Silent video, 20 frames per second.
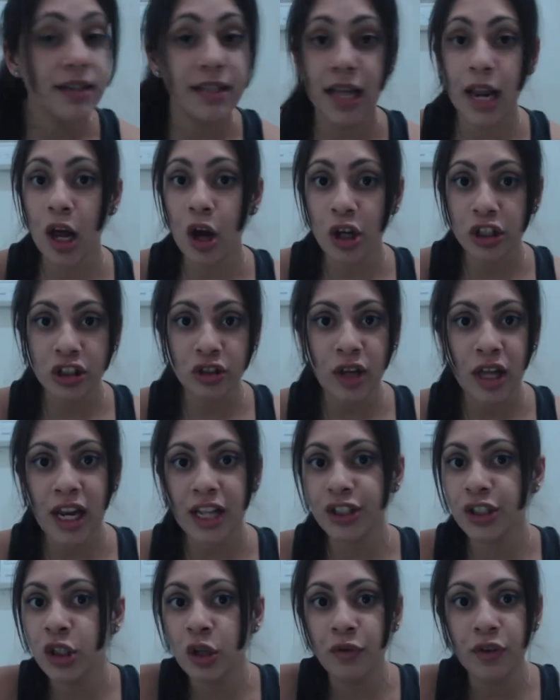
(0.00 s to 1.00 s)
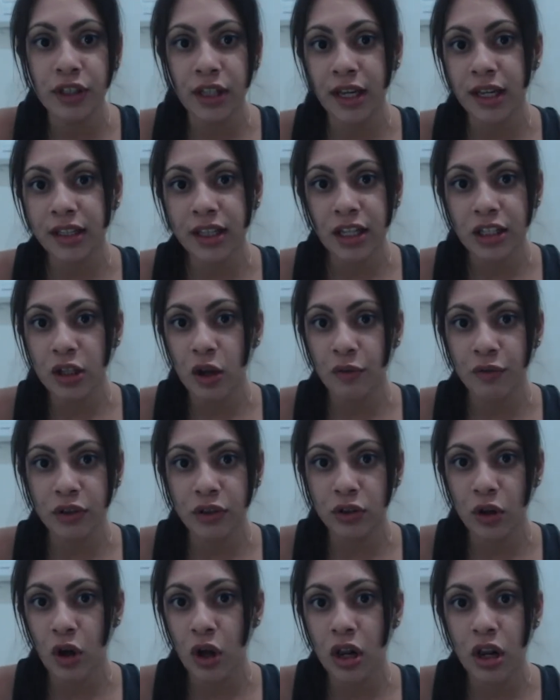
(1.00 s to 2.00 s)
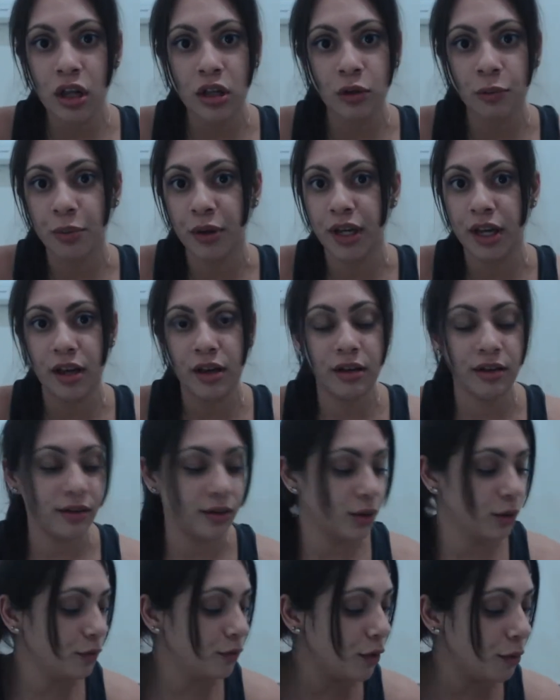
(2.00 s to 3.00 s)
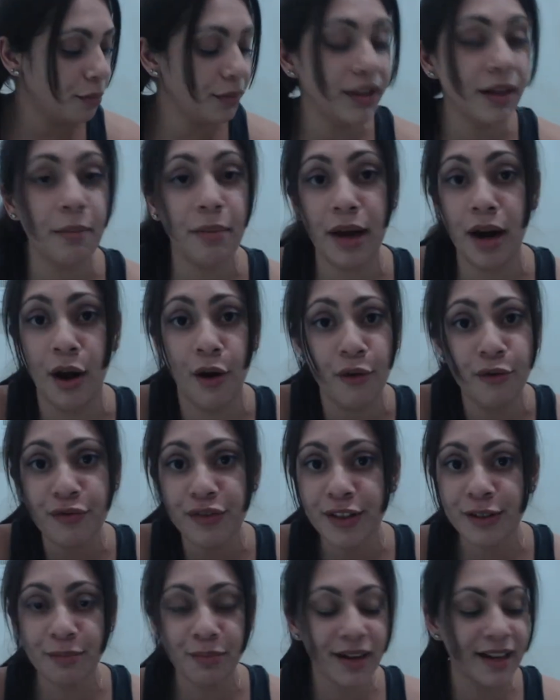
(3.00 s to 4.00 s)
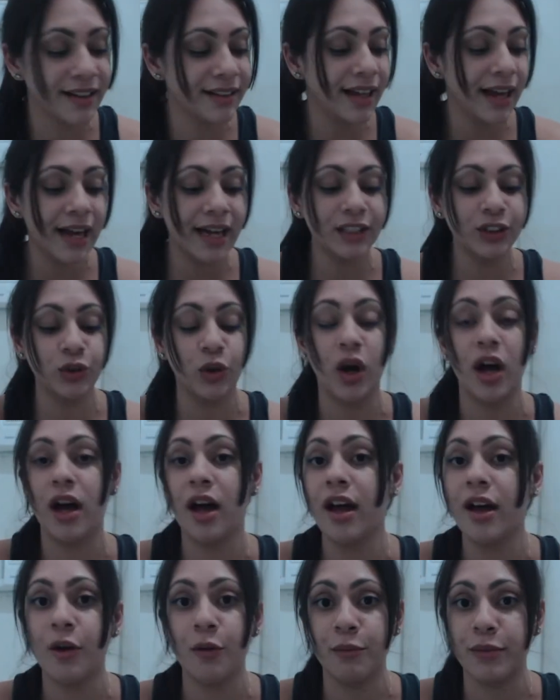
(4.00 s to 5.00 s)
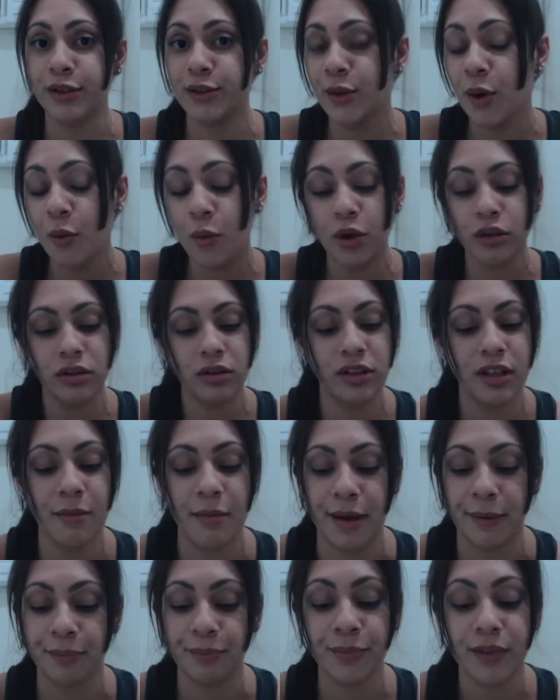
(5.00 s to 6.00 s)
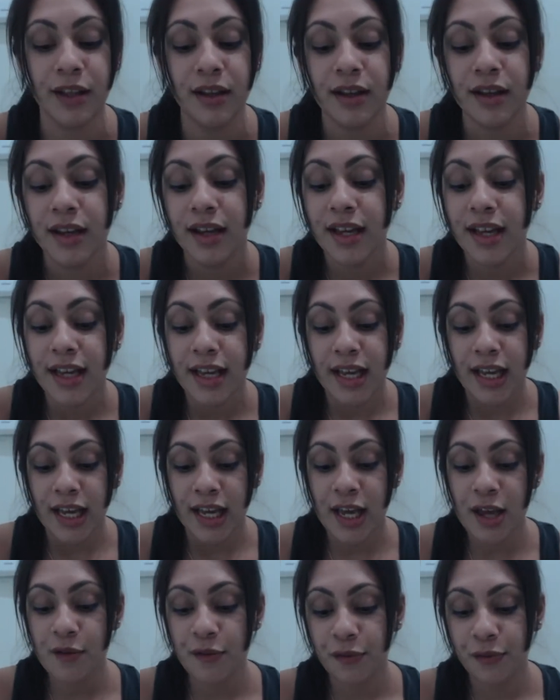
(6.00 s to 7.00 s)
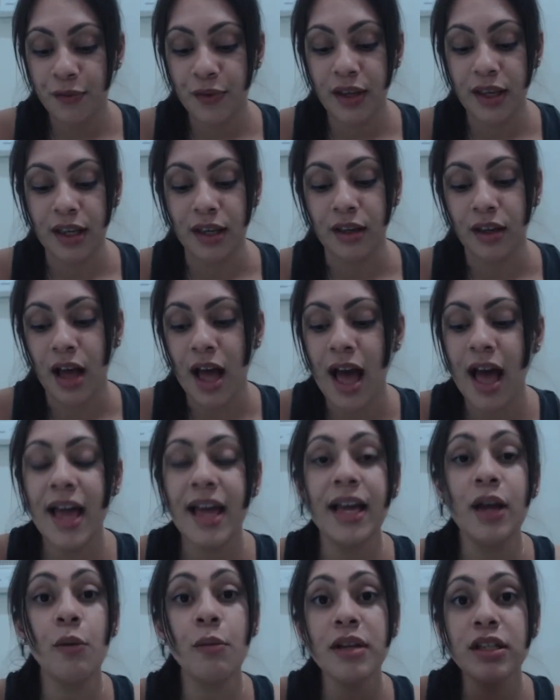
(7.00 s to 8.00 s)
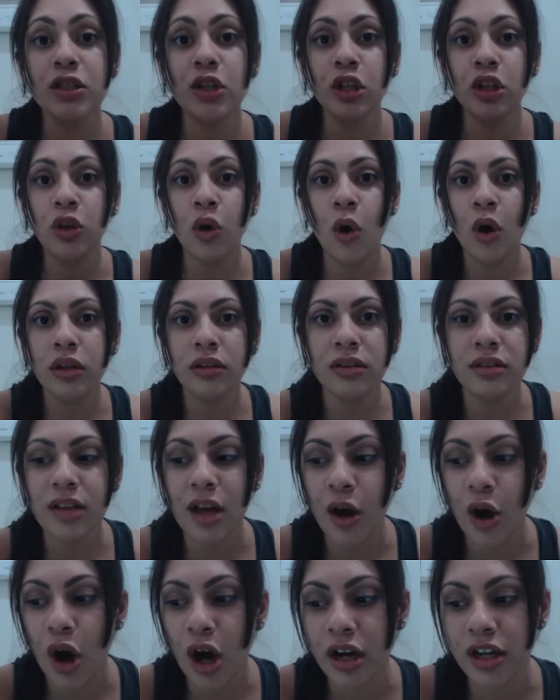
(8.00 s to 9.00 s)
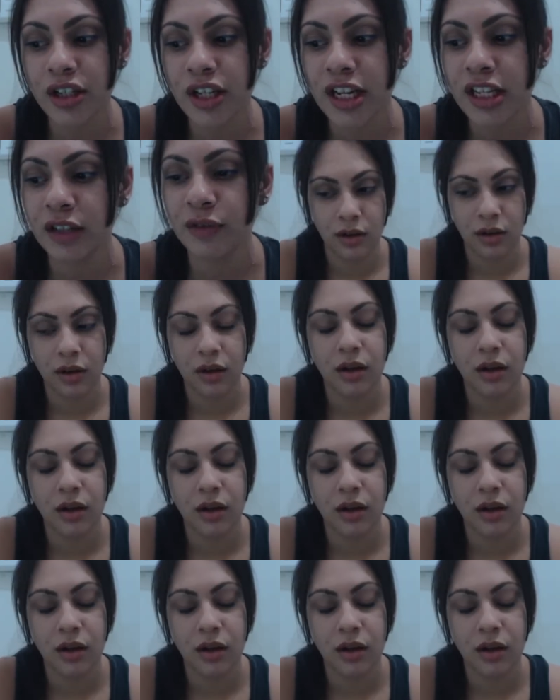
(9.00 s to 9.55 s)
Se ela continuar latindo, eu vou ter que deixar o vídeo rolando, porque eu não vou poder parar o vídeo por causa da cachorra. Ai, começou o outro também. Enfim. Ai, começou todos agora, gente.